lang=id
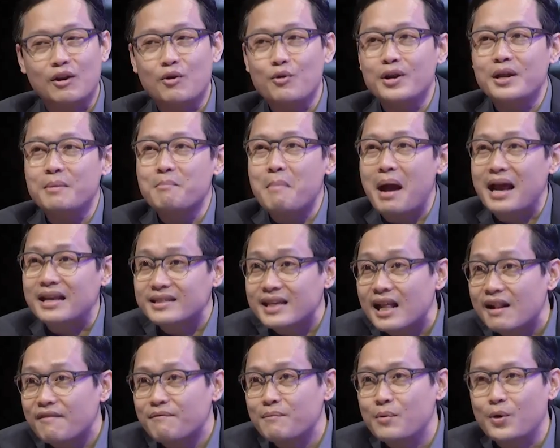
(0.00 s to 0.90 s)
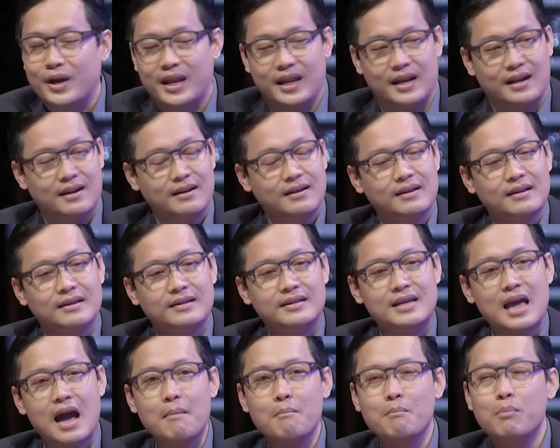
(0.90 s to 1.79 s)
including myself mungkin,
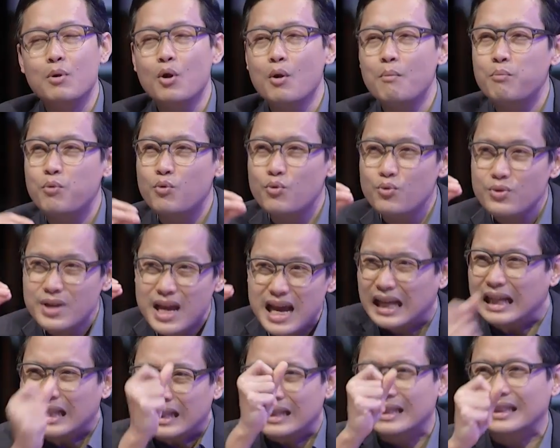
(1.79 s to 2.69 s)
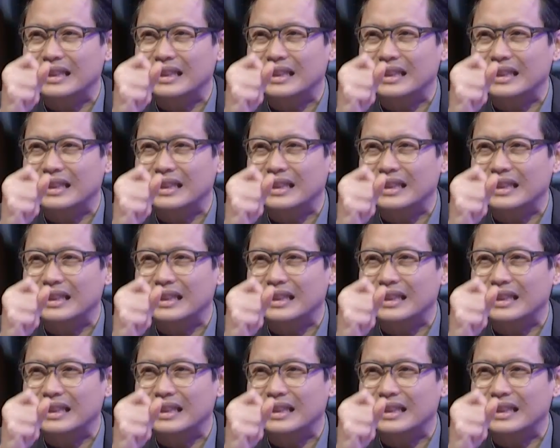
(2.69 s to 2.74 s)
yang belum punya